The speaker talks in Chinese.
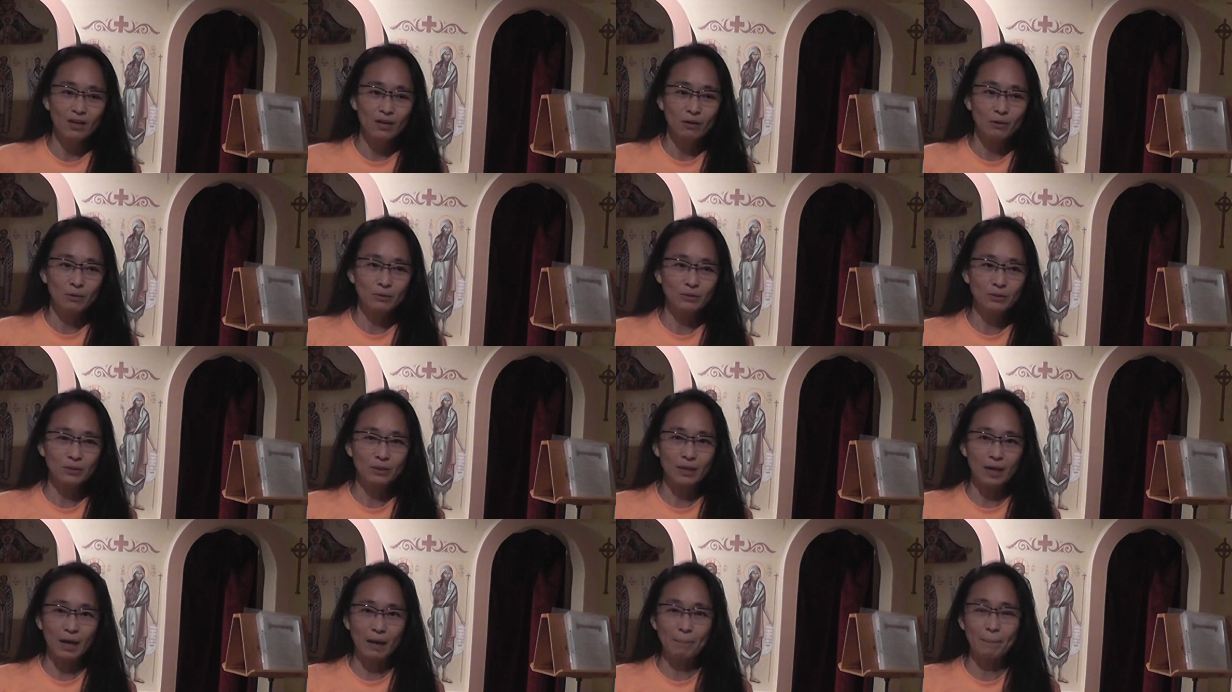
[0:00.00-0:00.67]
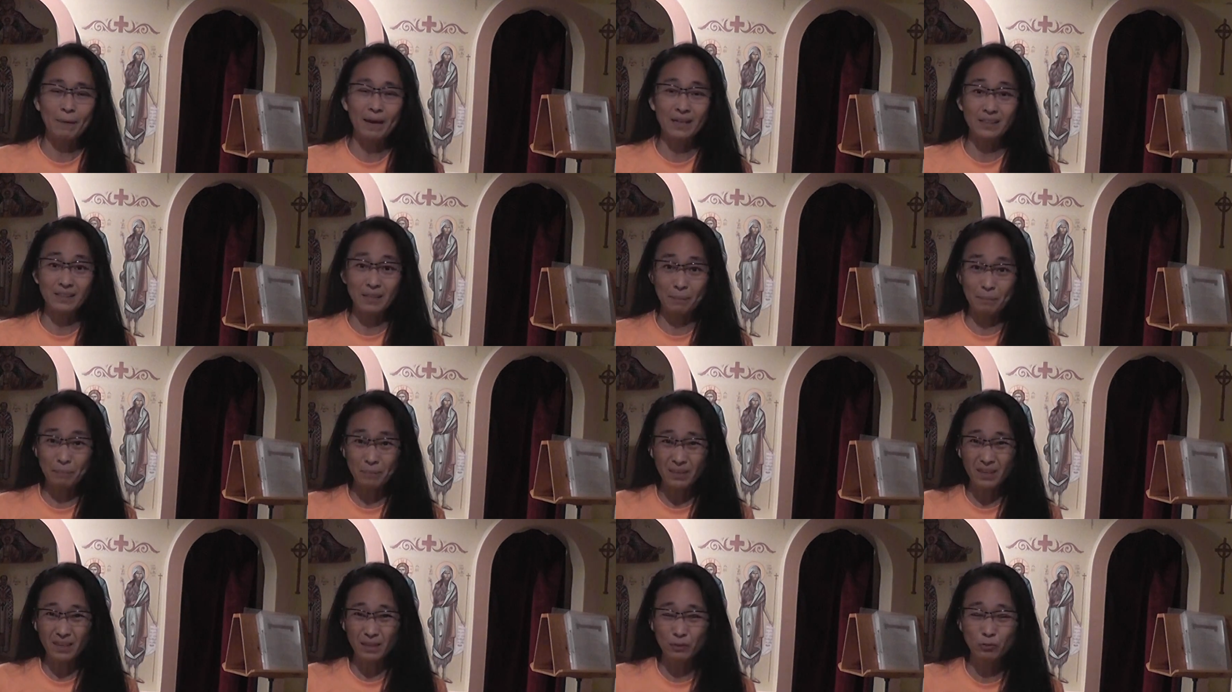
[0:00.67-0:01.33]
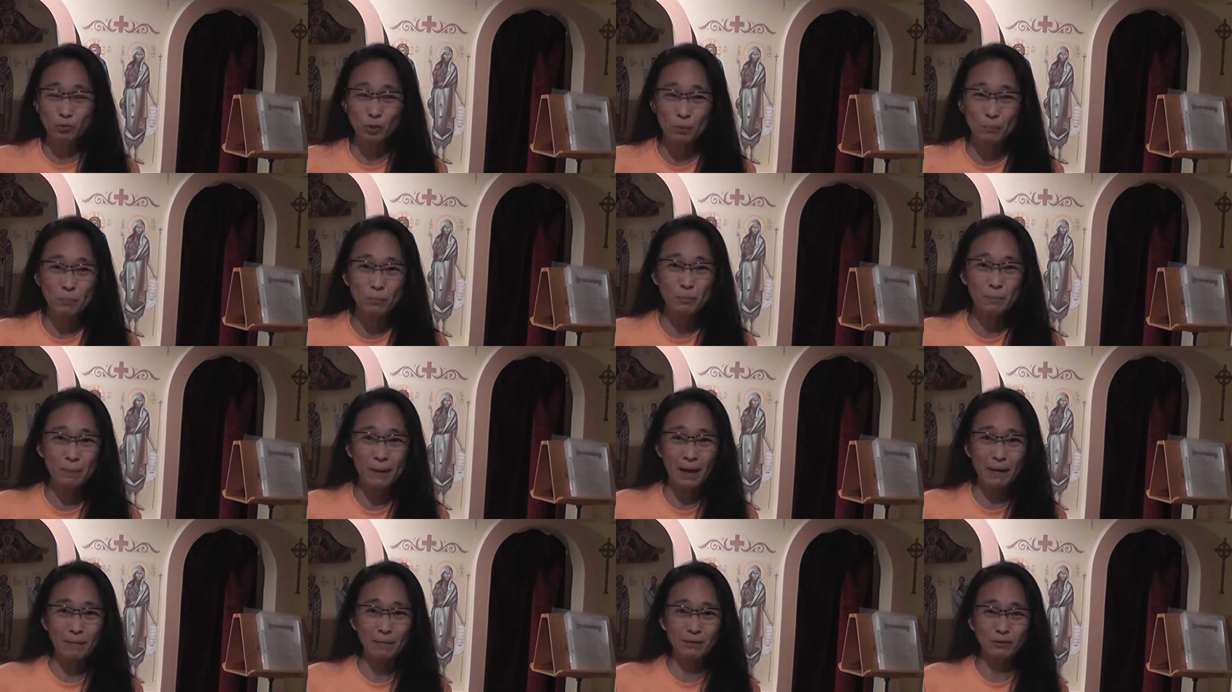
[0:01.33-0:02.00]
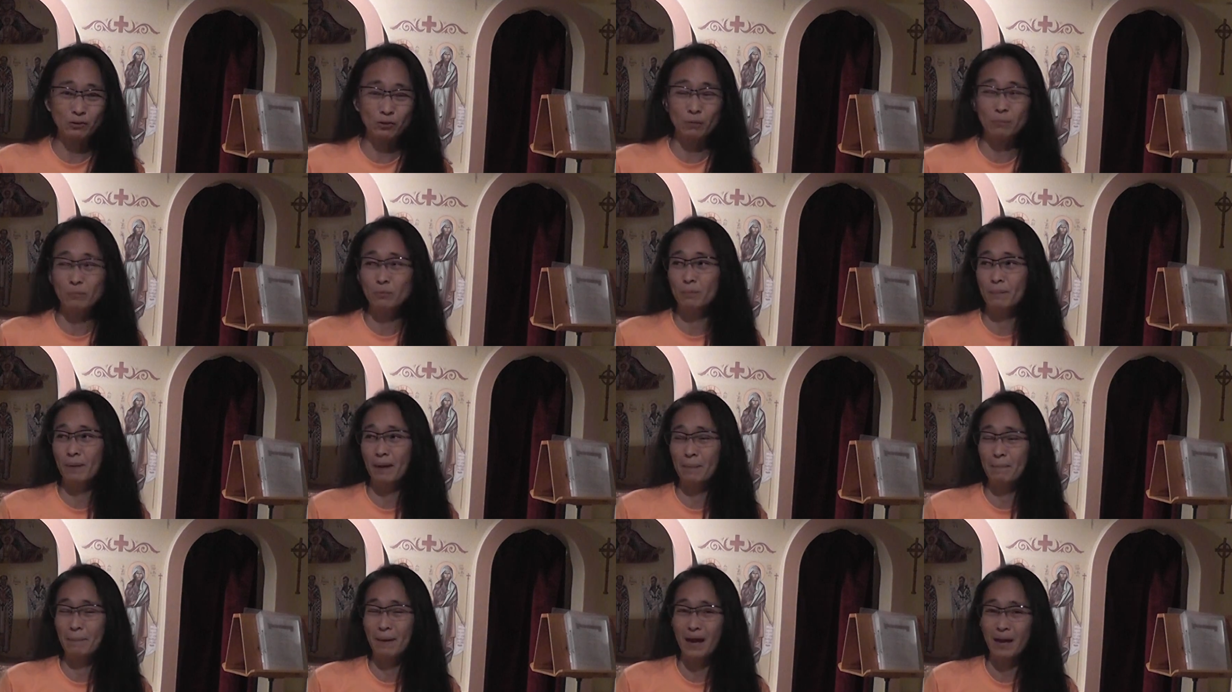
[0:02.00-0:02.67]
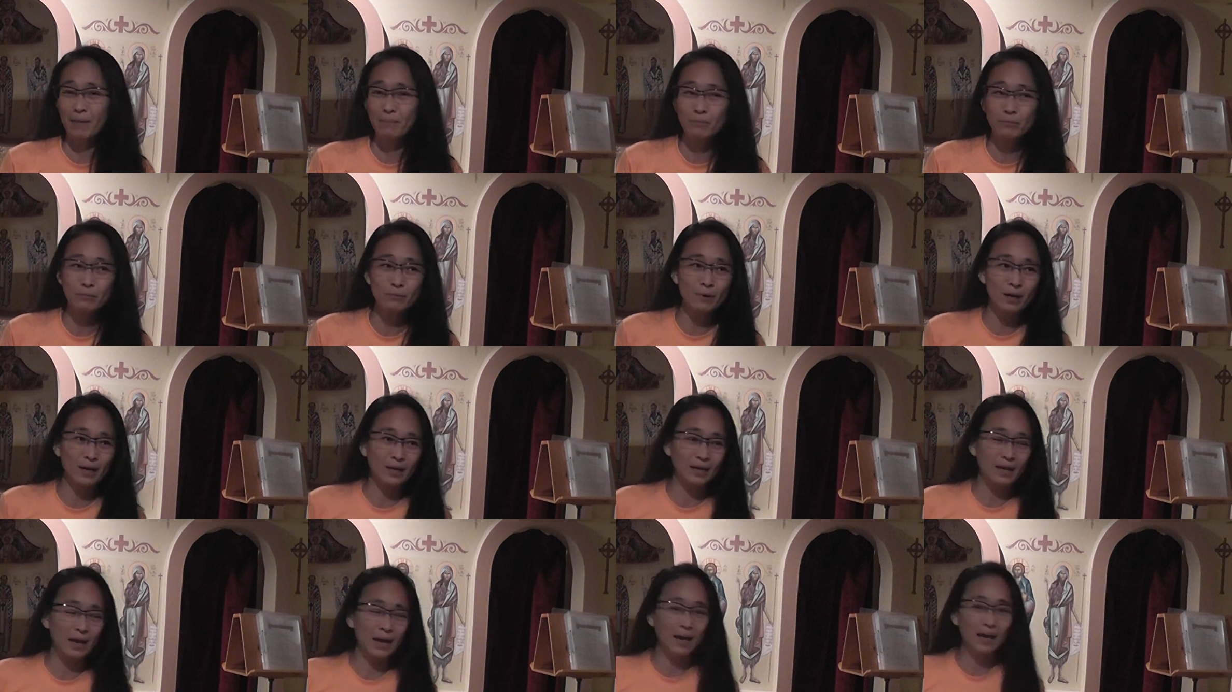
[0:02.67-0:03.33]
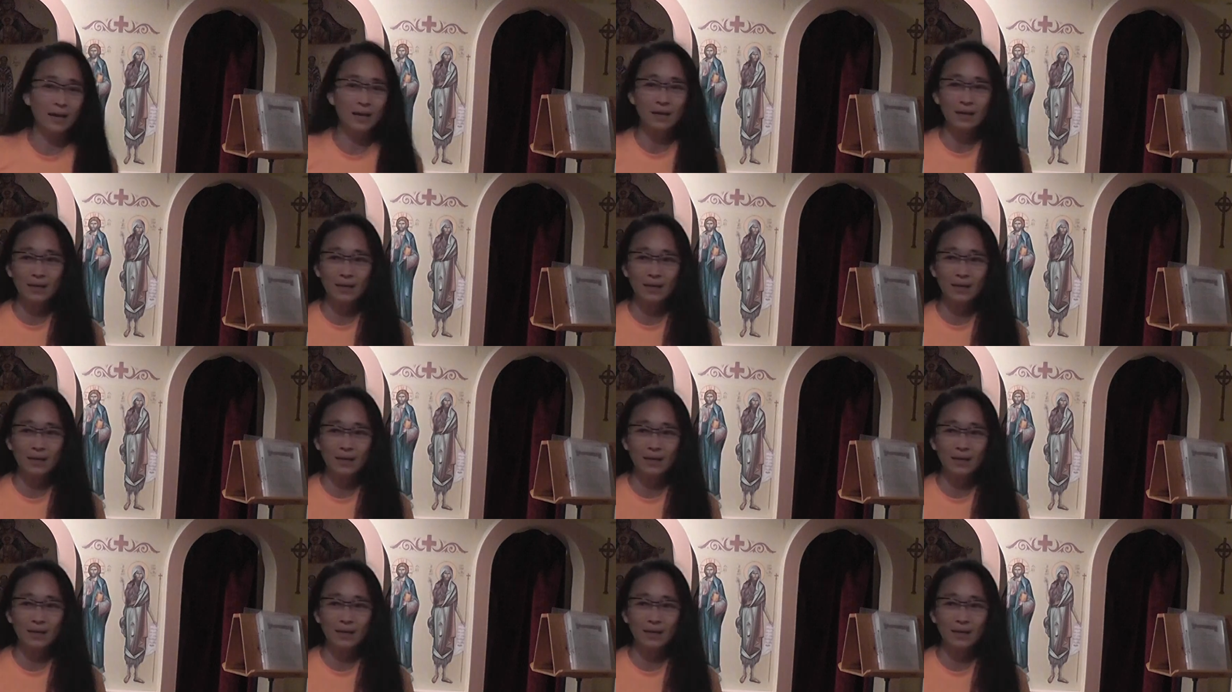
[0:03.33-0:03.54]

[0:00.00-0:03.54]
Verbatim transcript: 我就给它拍起来，不可能全部拍嘛，全部拍拍不完啦。